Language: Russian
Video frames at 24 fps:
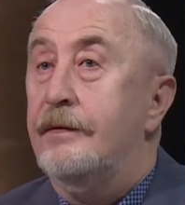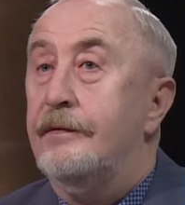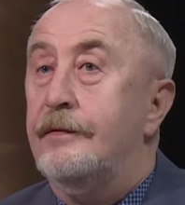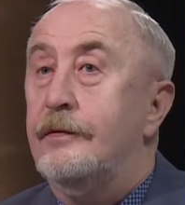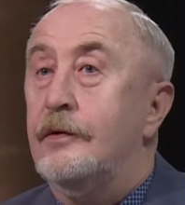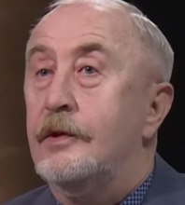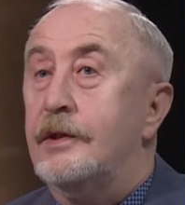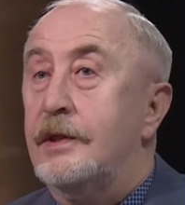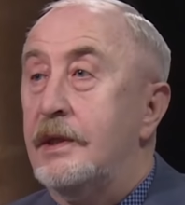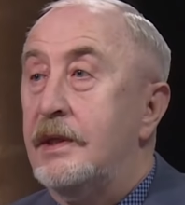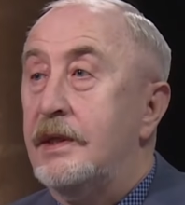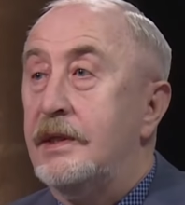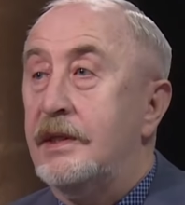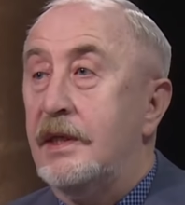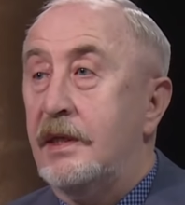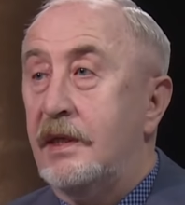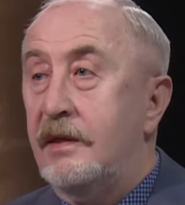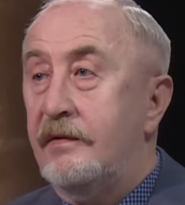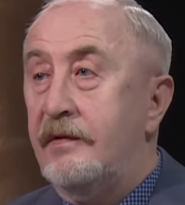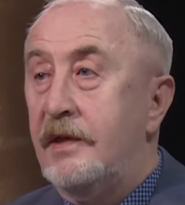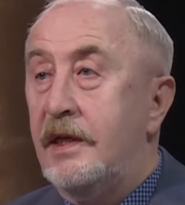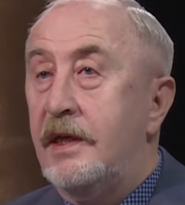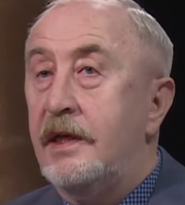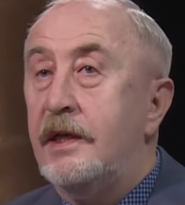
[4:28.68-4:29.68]
Вот это
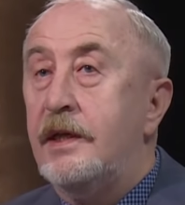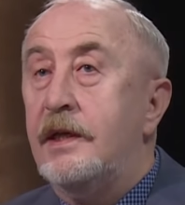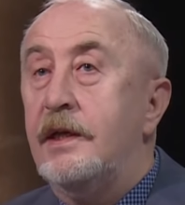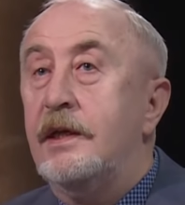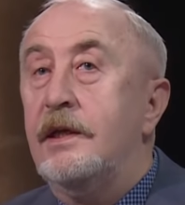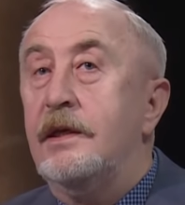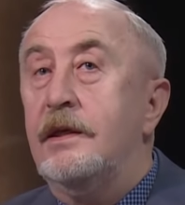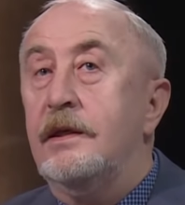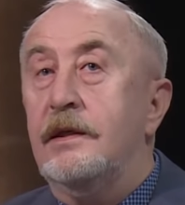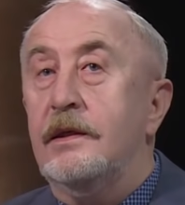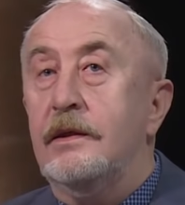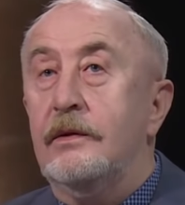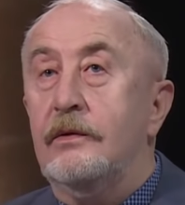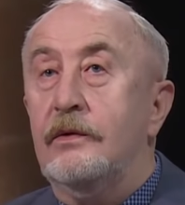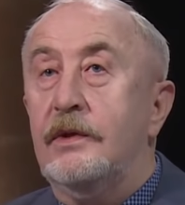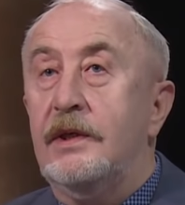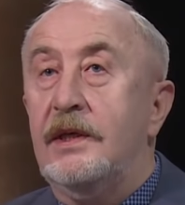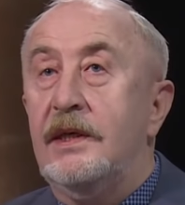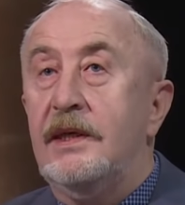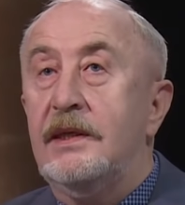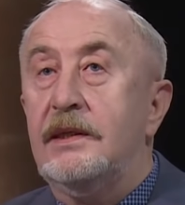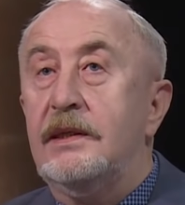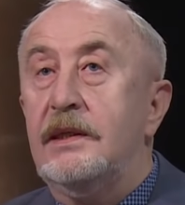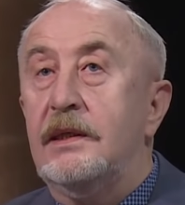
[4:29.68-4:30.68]
явление
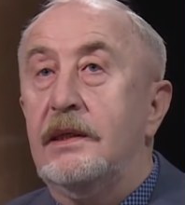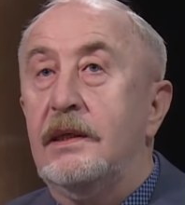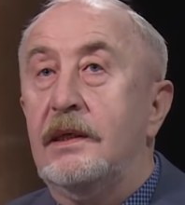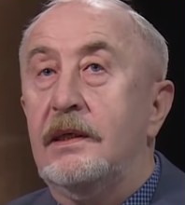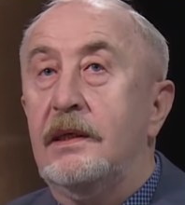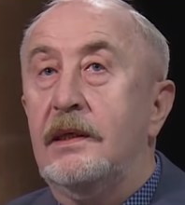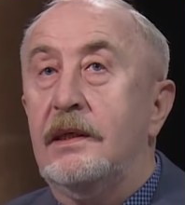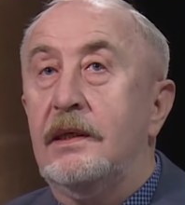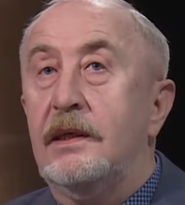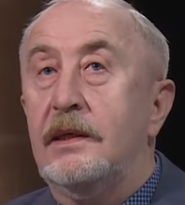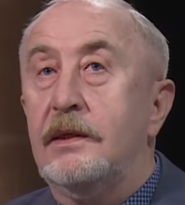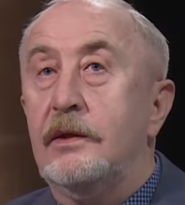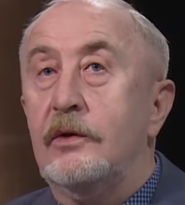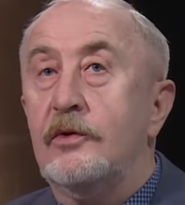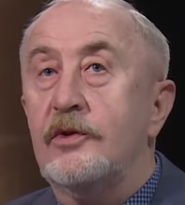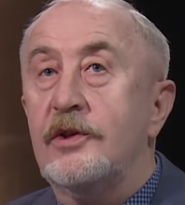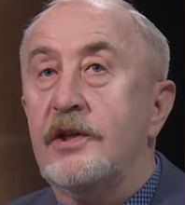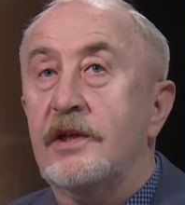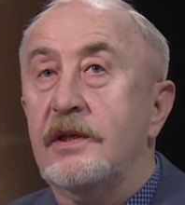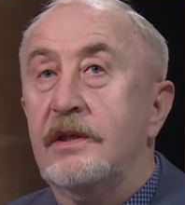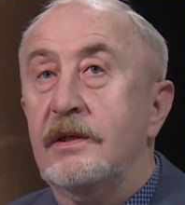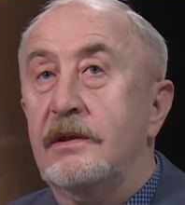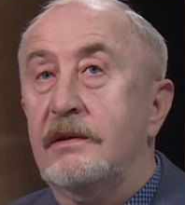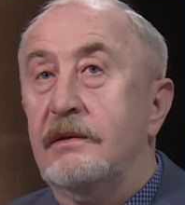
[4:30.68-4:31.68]
уят, а оно
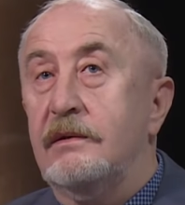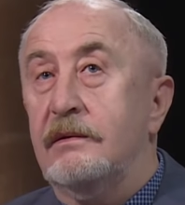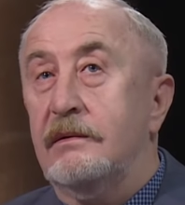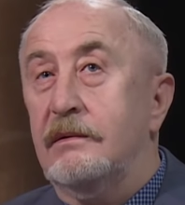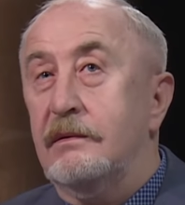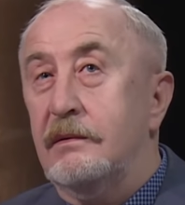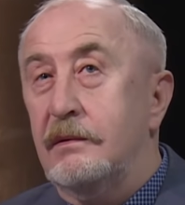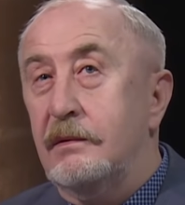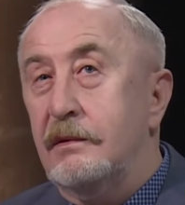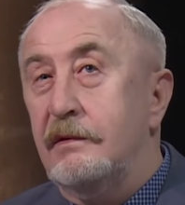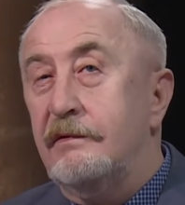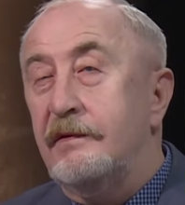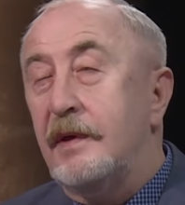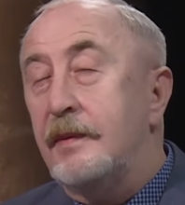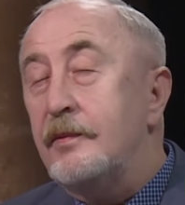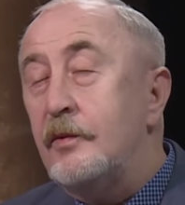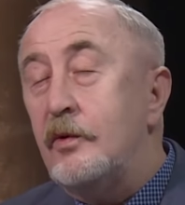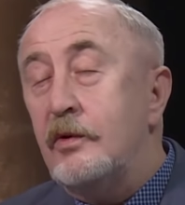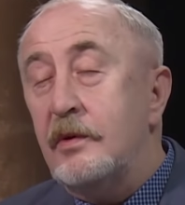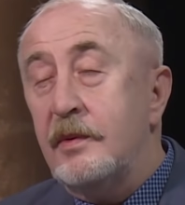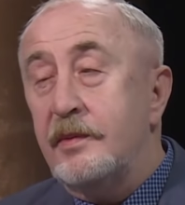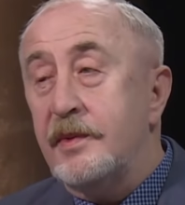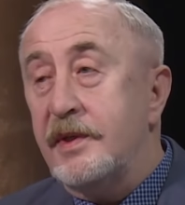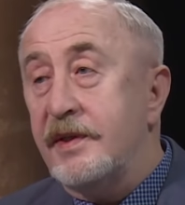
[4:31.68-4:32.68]
же во
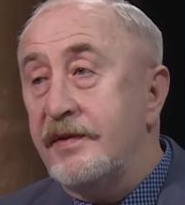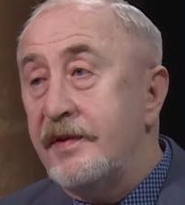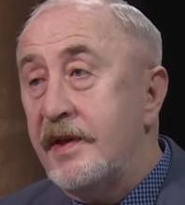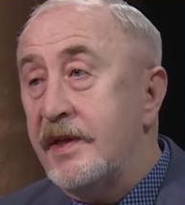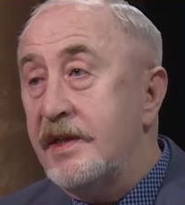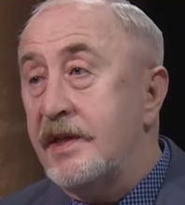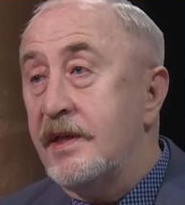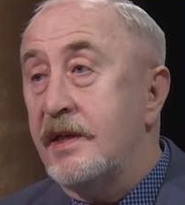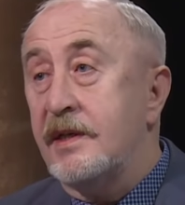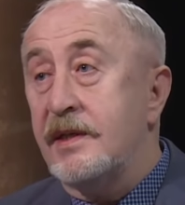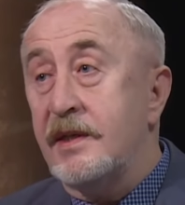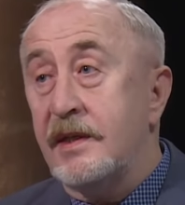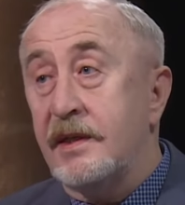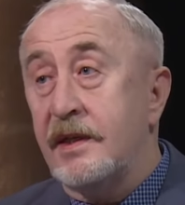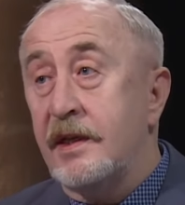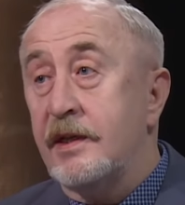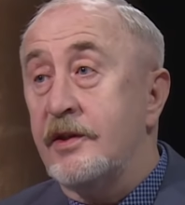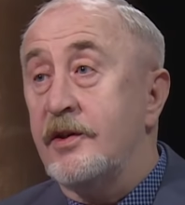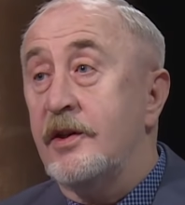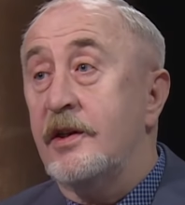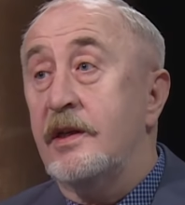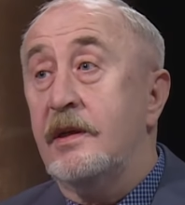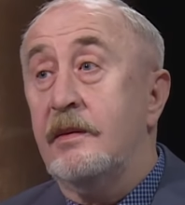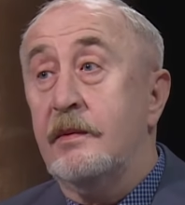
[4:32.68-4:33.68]
многом связано с
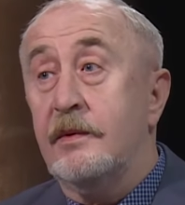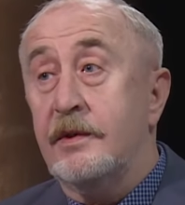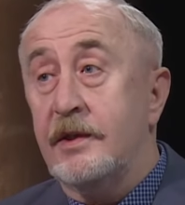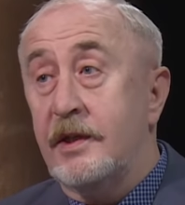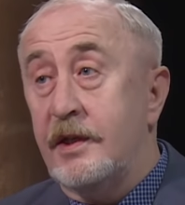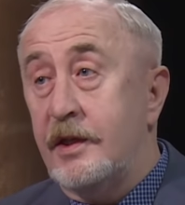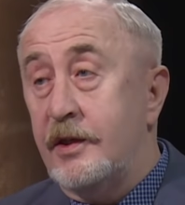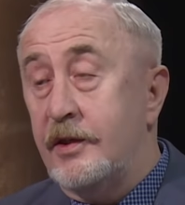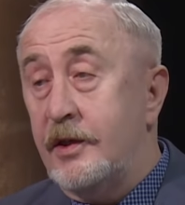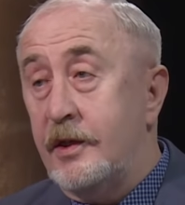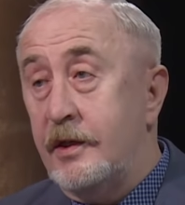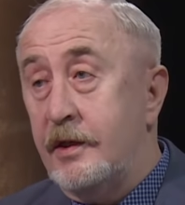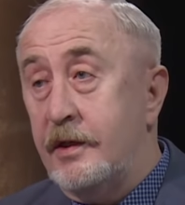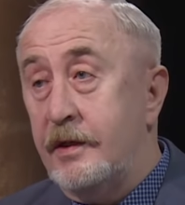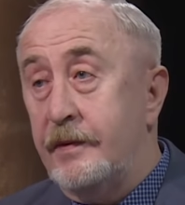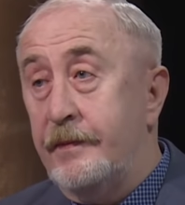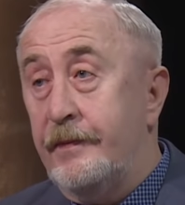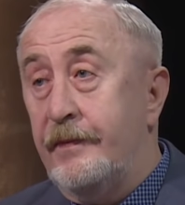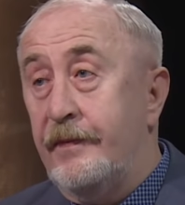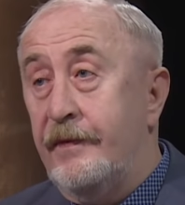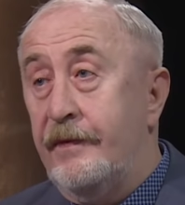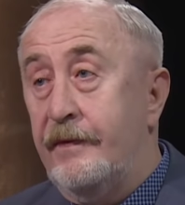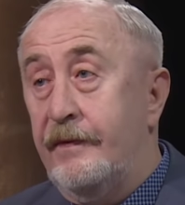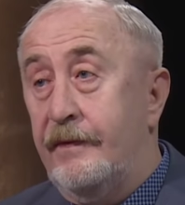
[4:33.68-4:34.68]
отношением к женщине
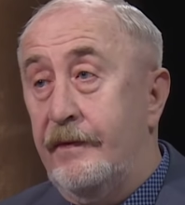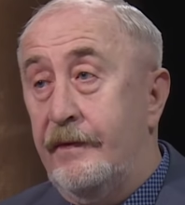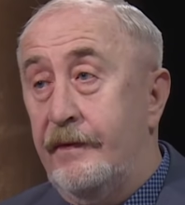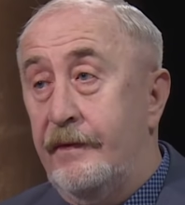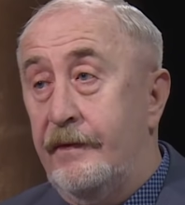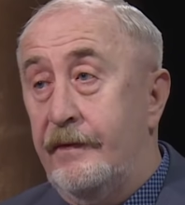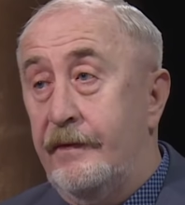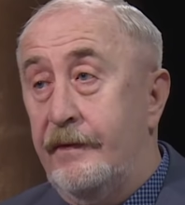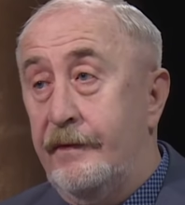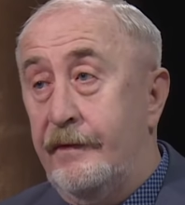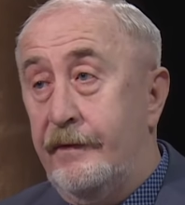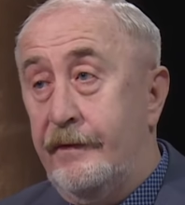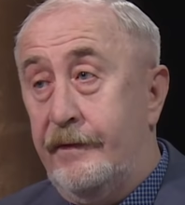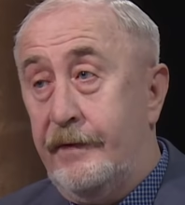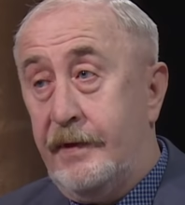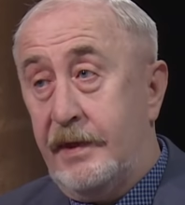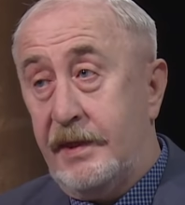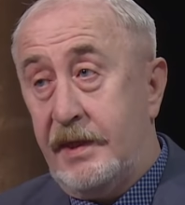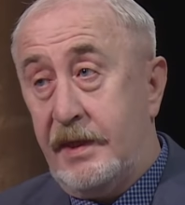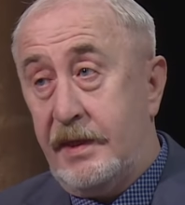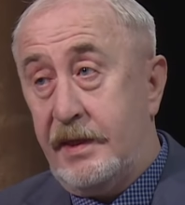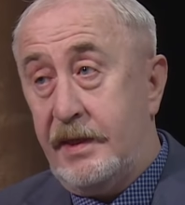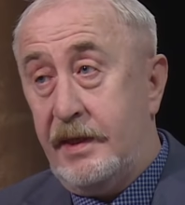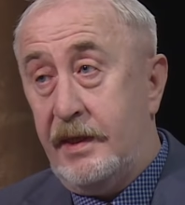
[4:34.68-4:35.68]
в
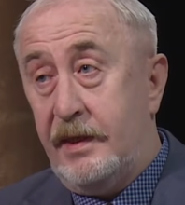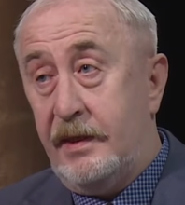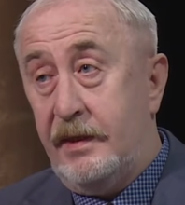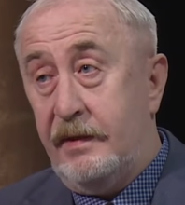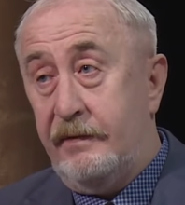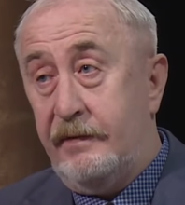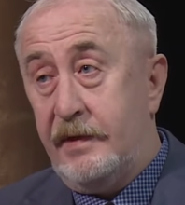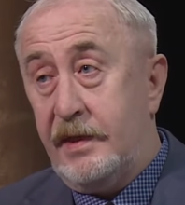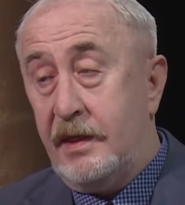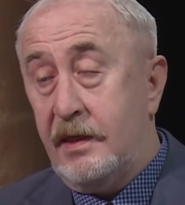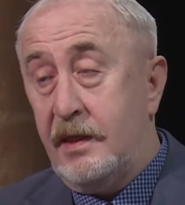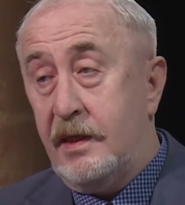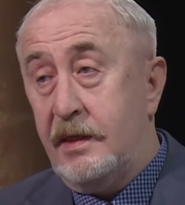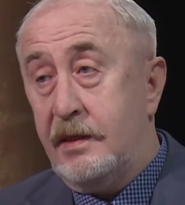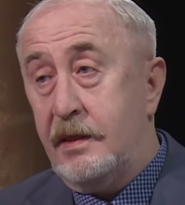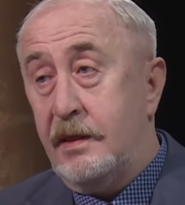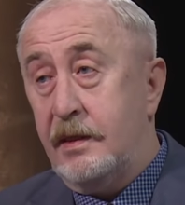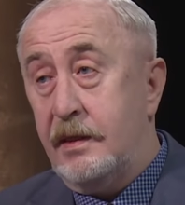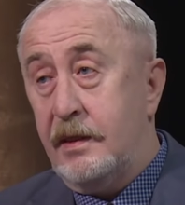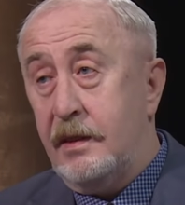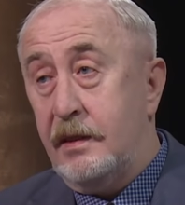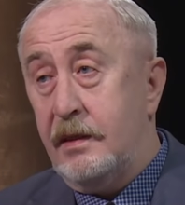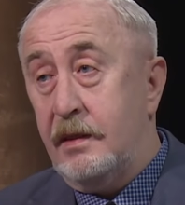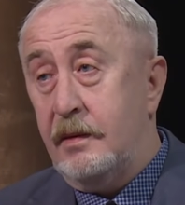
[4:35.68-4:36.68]
Казахстане. Вы
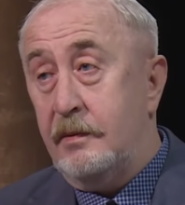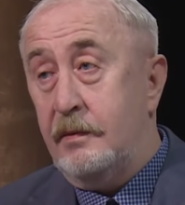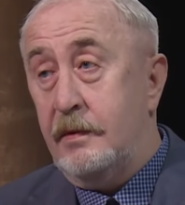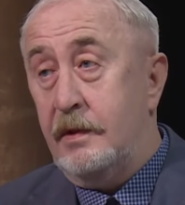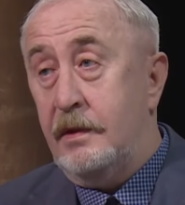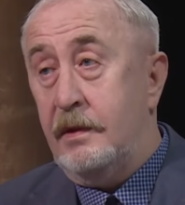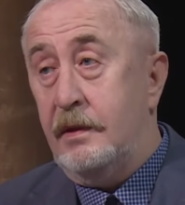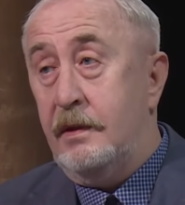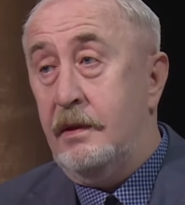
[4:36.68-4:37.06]
согласны с этим?